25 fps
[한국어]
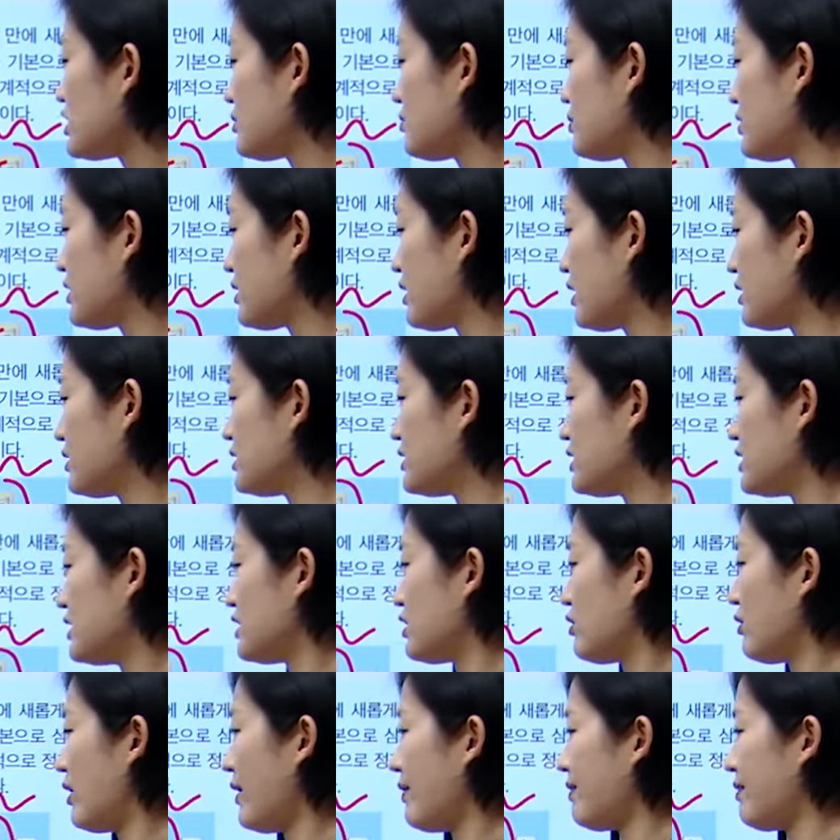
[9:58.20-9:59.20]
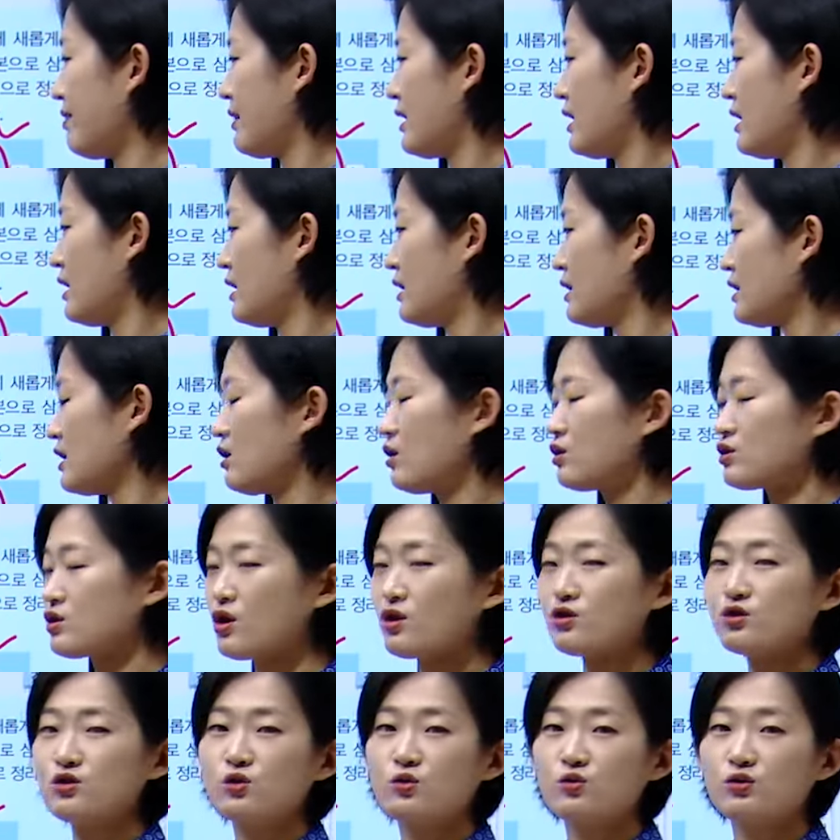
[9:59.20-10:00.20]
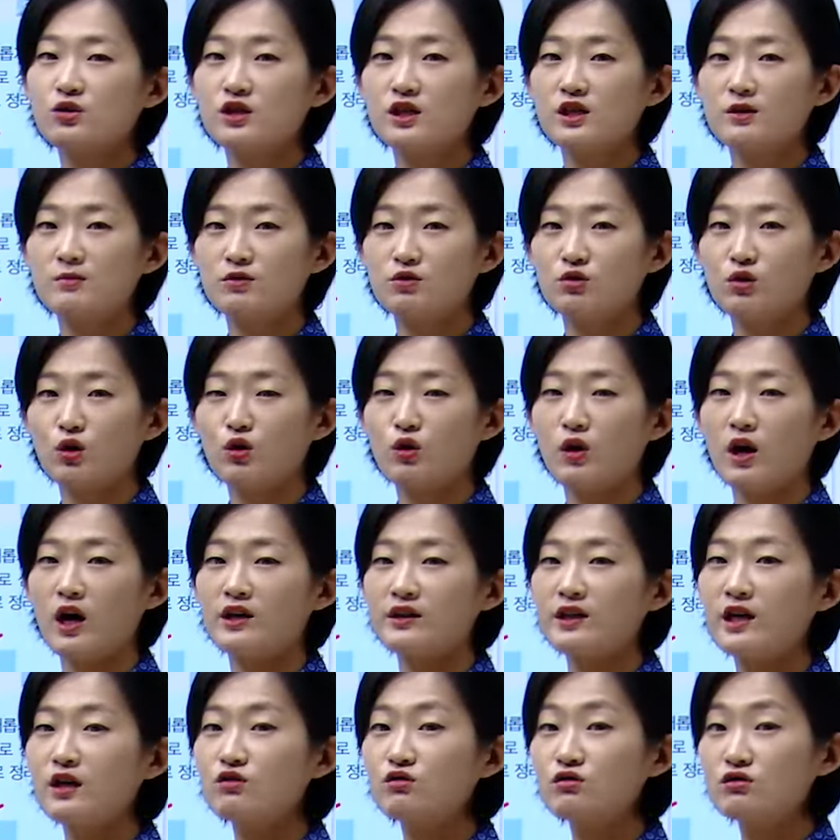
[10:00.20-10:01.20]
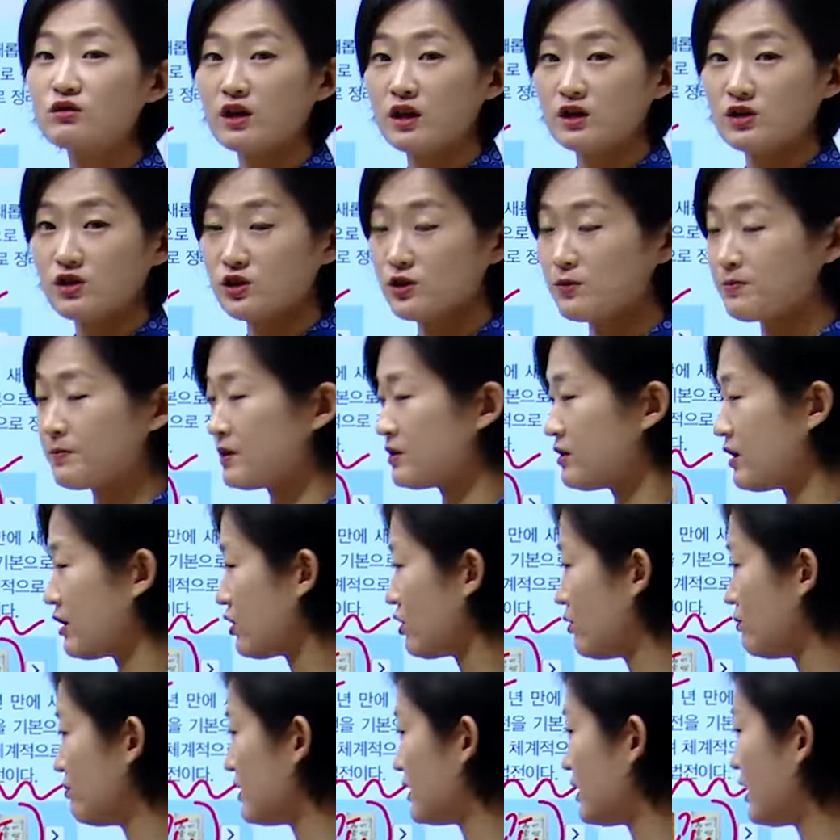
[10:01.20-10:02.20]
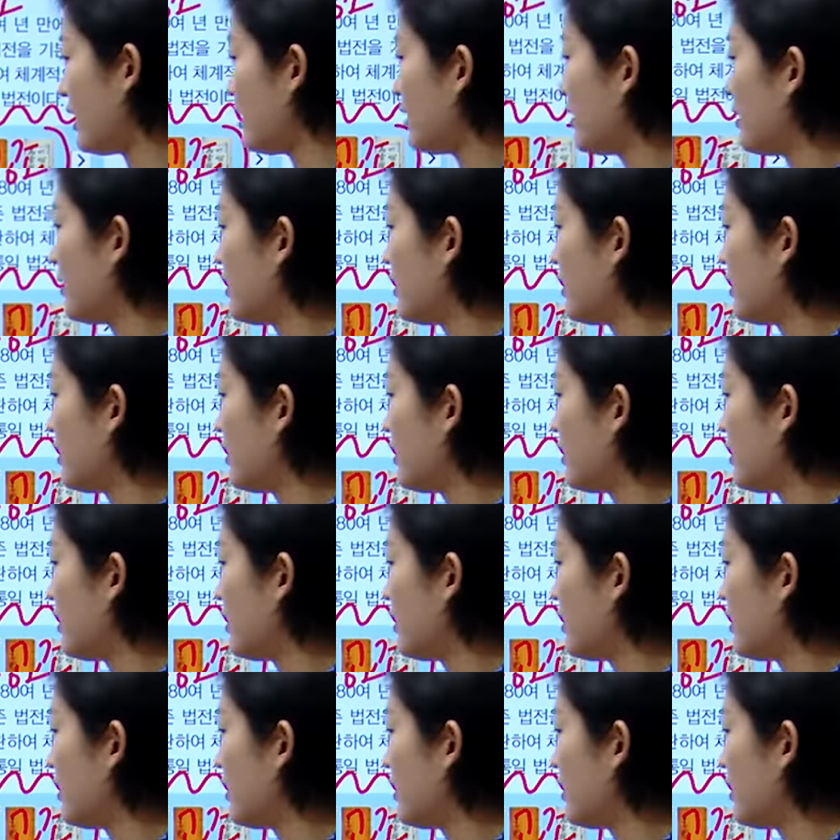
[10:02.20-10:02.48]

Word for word: 집필하는 의관, 이거 선조 시기부터 광해군까지 집필된 겁니다.